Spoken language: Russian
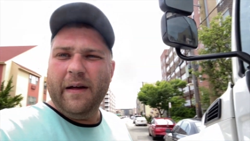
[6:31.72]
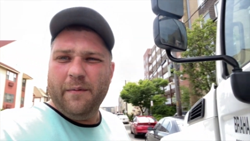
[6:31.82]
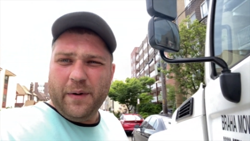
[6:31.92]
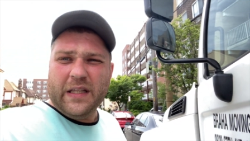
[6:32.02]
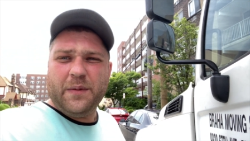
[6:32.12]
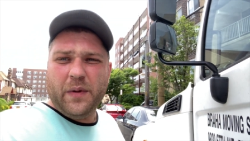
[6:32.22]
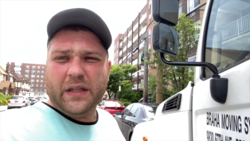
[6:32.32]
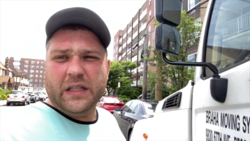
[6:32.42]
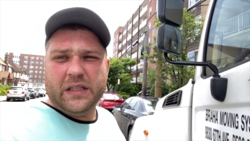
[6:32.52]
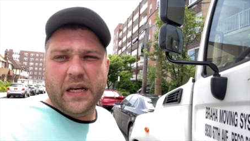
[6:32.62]
В принципе,
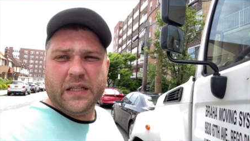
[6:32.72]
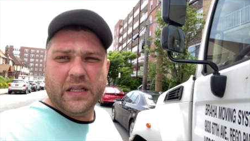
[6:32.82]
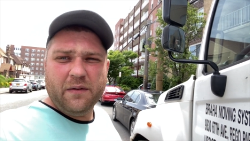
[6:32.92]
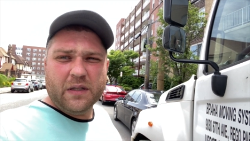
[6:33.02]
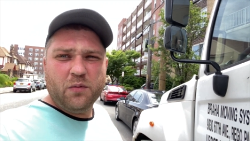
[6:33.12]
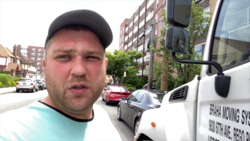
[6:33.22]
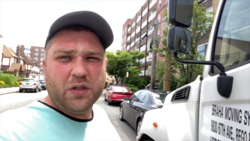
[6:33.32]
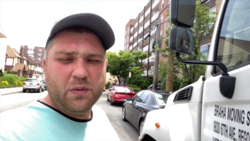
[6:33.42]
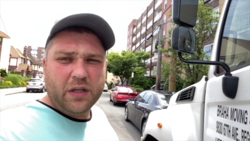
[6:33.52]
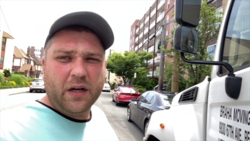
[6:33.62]
это интересная
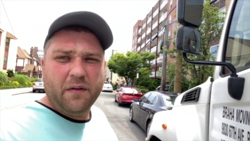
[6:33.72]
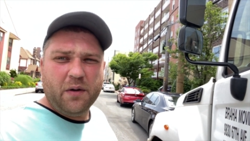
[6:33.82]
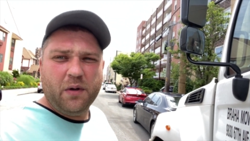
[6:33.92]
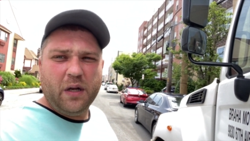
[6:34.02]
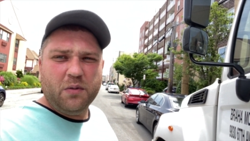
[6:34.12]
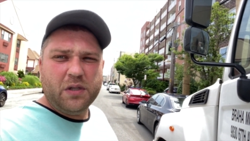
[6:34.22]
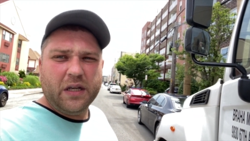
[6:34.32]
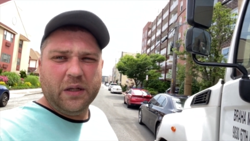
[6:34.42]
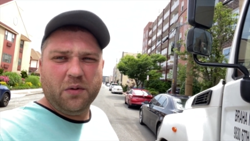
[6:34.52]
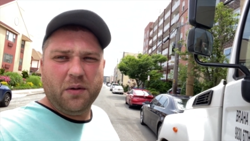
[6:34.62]
возможность, вот я говорю, для людей,
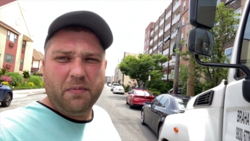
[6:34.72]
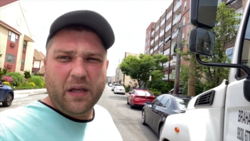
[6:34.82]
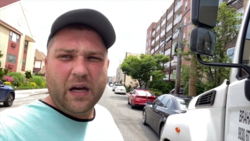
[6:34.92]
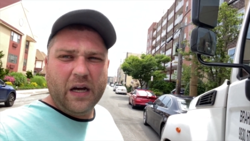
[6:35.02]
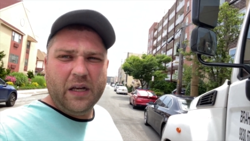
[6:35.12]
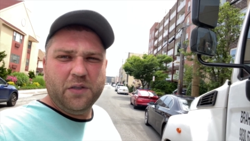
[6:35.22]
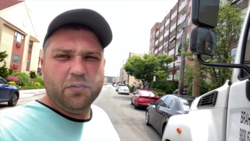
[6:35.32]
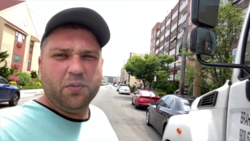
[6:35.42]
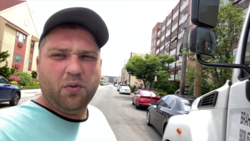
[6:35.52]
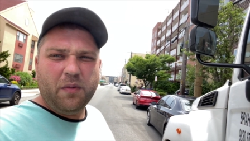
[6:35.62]
которые приехали, еще
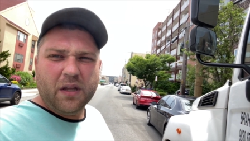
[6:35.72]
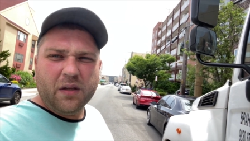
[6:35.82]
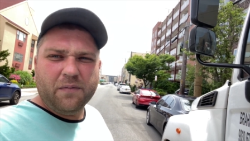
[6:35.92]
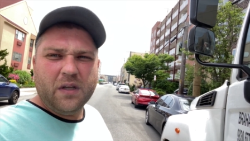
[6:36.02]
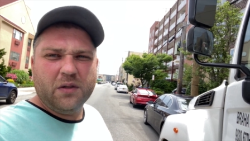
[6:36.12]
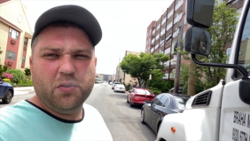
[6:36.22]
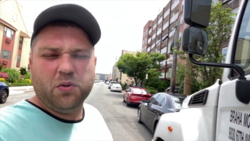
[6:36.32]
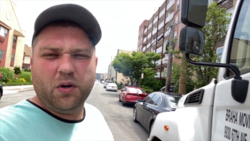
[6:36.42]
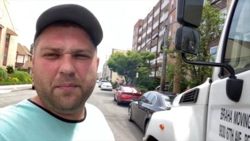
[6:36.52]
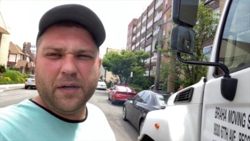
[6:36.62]
документов нет, еще
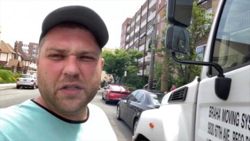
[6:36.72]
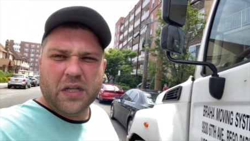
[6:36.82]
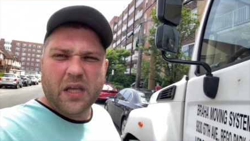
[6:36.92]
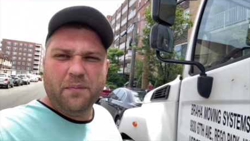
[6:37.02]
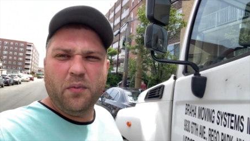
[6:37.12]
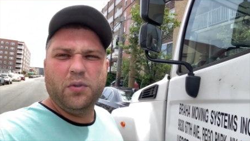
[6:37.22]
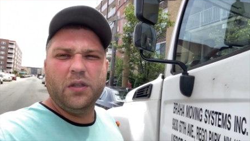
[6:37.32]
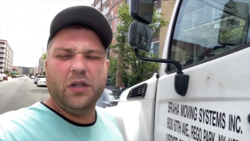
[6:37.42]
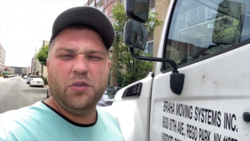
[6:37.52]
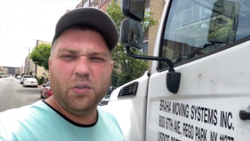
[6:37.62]
только прошение
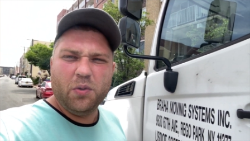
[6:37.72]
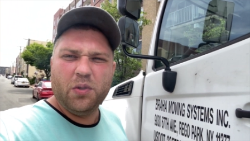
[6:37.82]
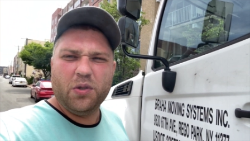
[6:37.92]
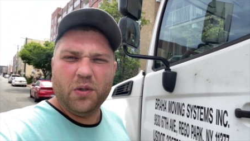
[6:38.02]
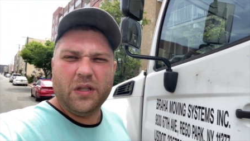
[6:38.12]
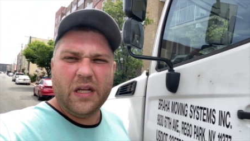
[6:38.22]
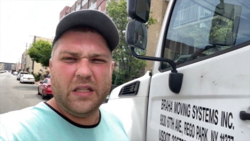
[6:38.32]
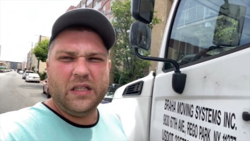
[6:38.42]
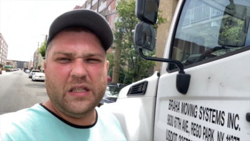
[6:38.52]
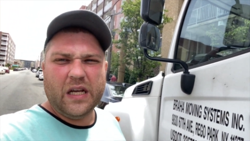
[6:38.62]
подано, еще то, все,
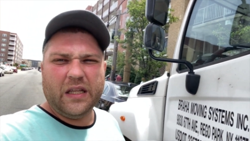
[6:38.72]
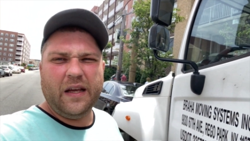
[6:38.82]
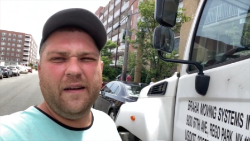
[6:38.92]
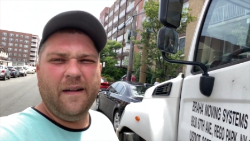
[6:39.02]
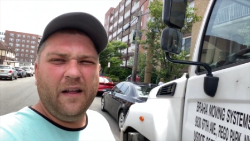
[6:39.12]
третье, десятое.